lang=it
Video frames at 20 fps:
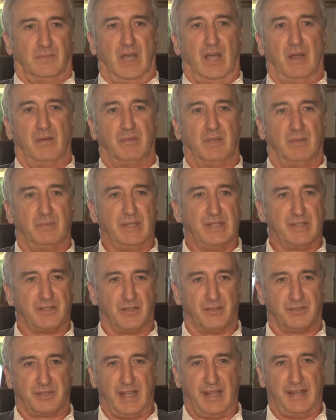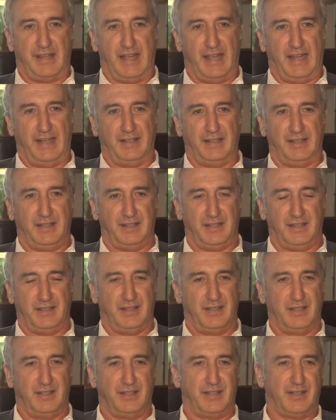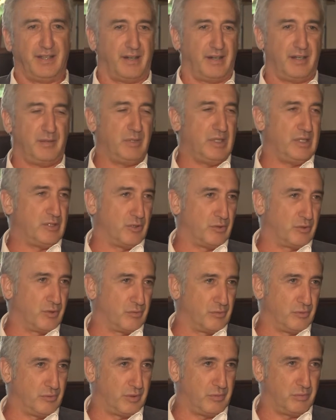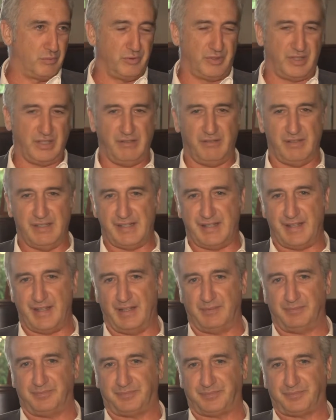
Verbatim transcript: Mamma mia, sono stati anni terribili sotto tutti i punti di vista.